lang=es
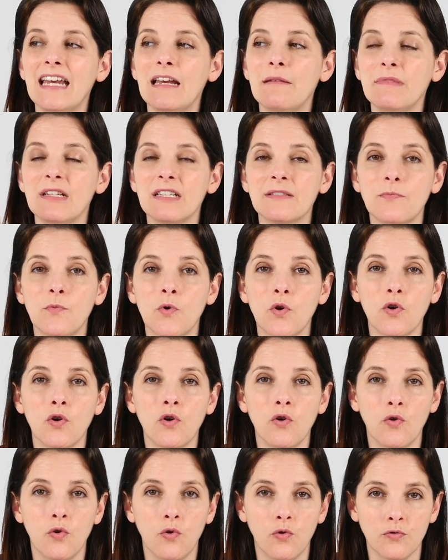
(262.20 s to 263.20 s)
el mismo
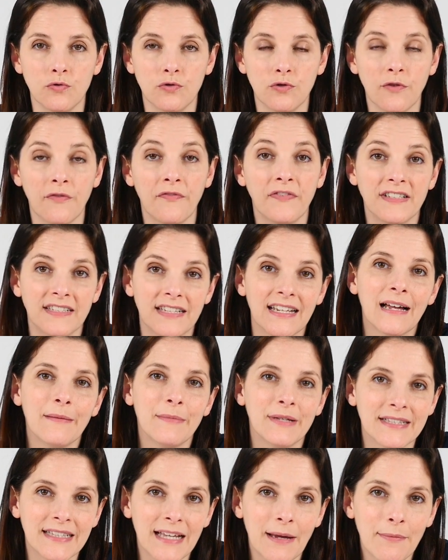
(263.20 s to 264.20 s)
conjunto, físicamente